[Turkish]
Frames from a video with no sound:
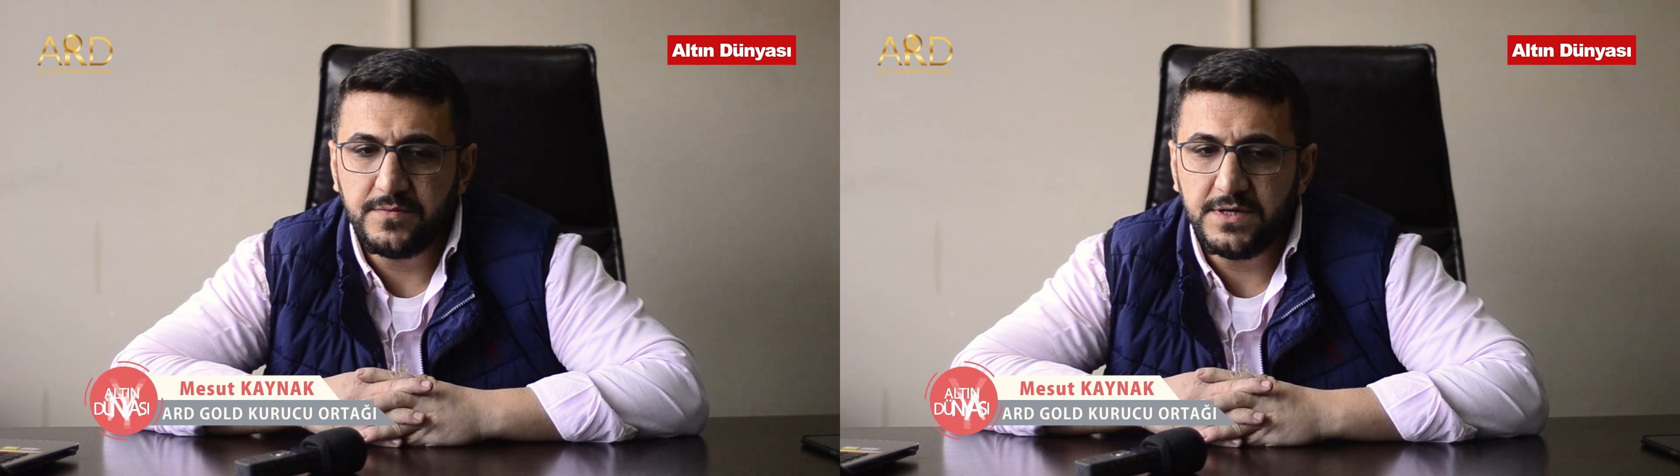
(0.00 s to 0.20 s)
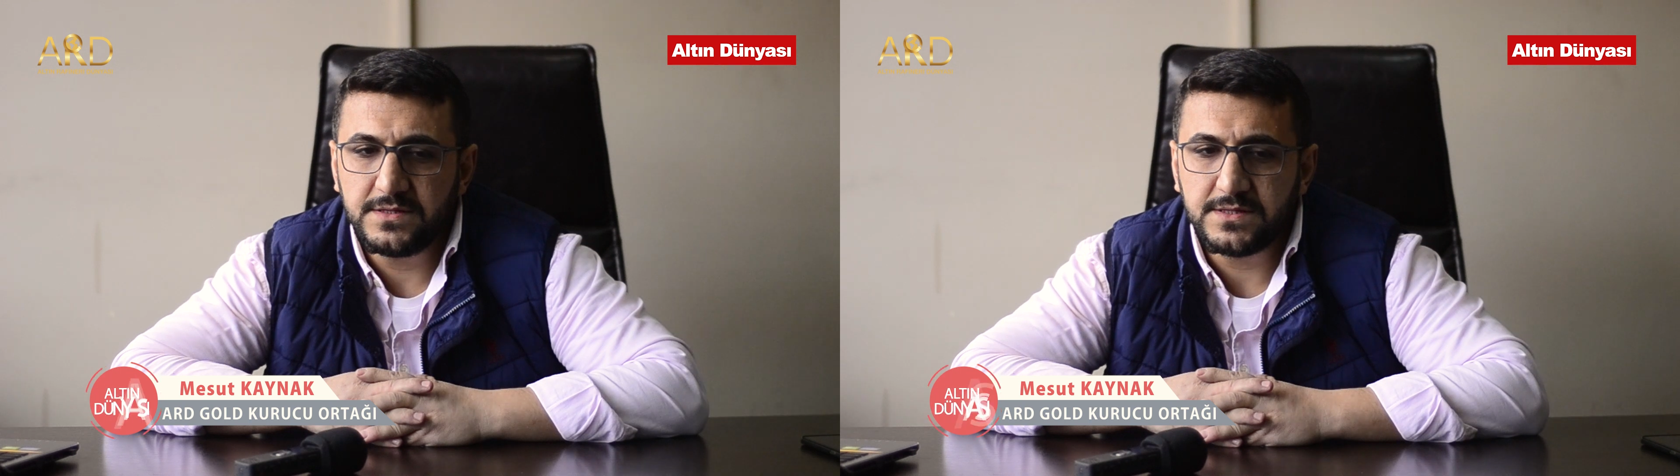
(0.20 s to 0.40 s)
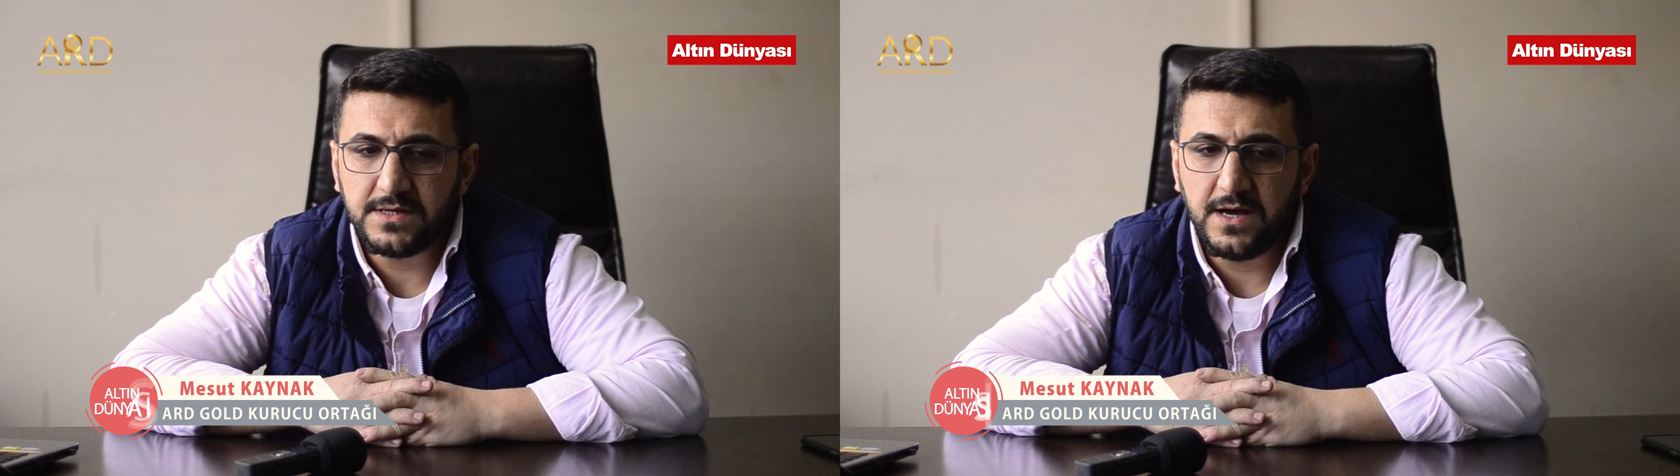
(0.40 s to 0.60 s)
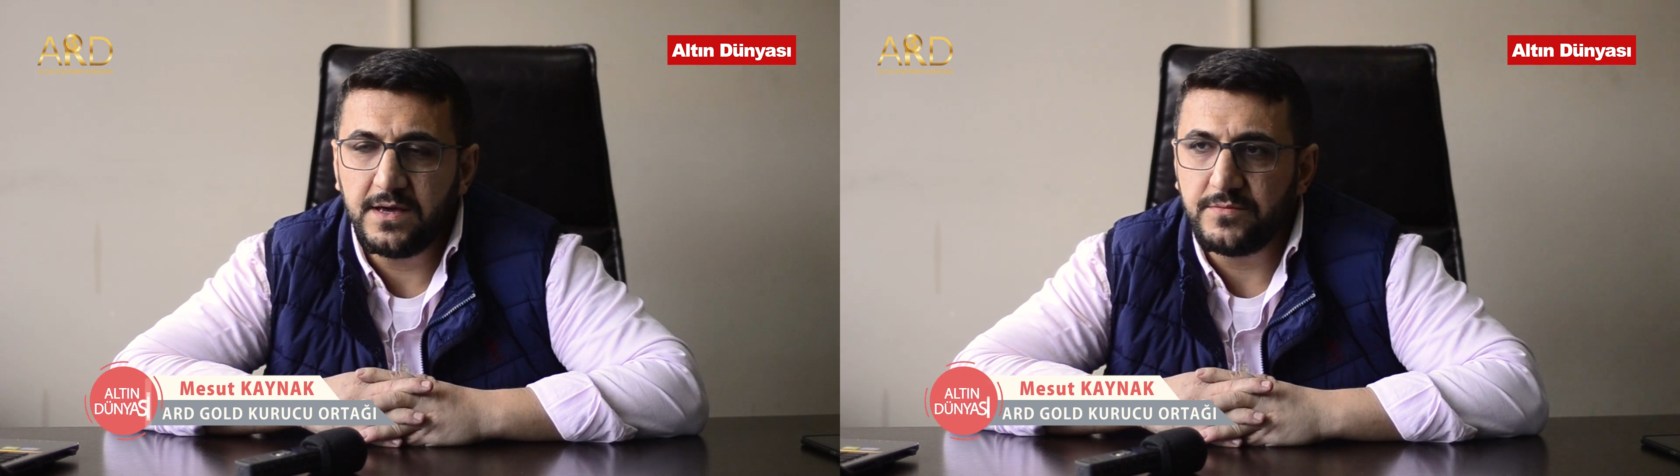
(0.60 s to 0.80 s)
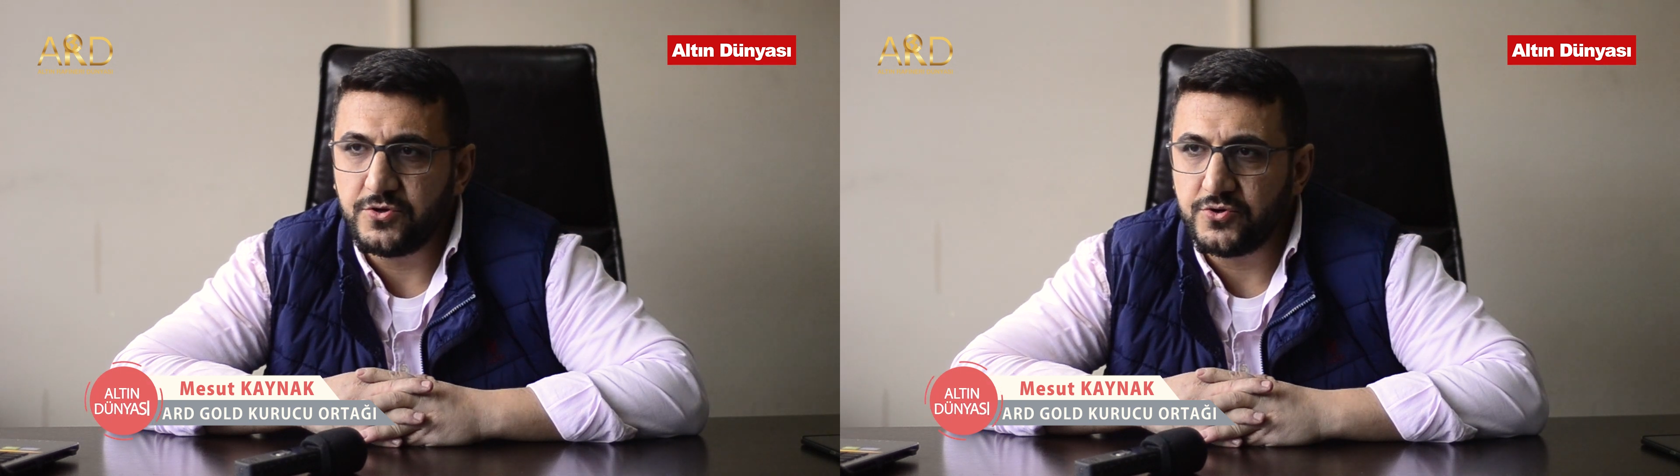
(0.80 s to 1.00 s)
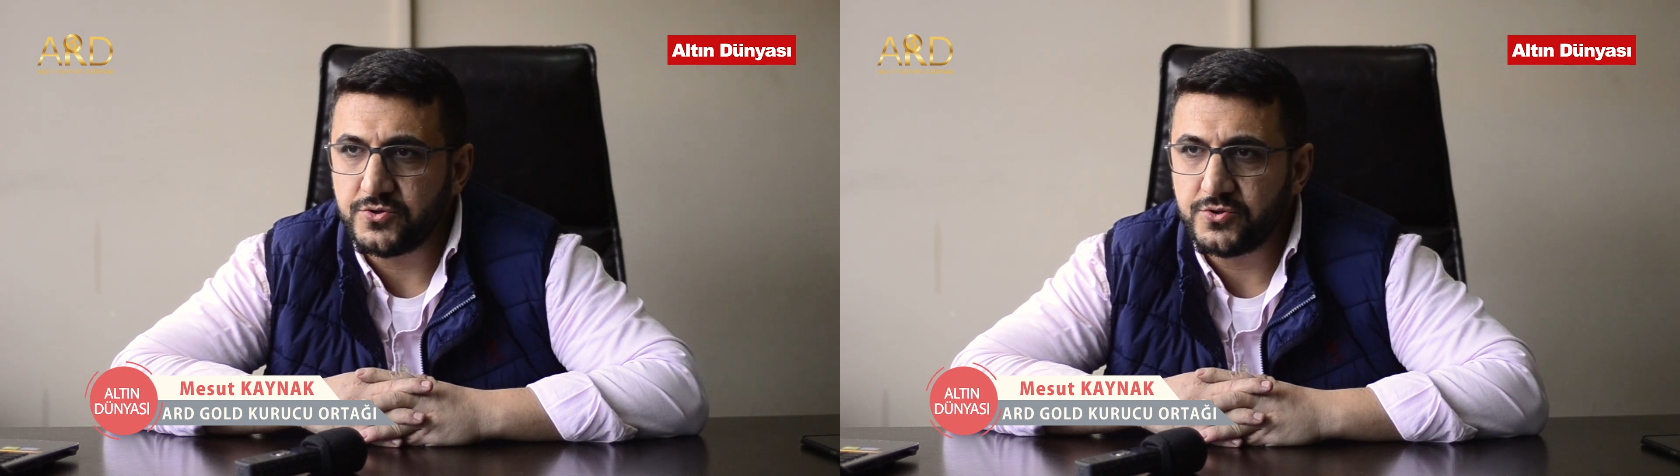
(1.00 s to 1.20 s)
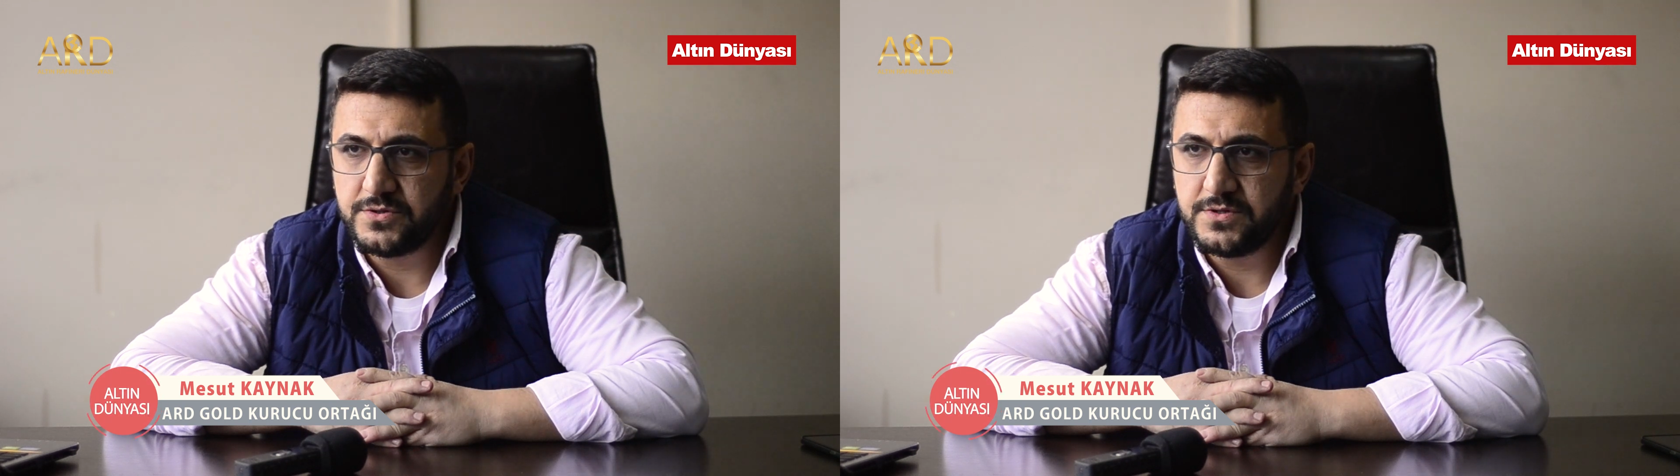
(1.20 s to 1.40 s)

biz kaybediyoruz.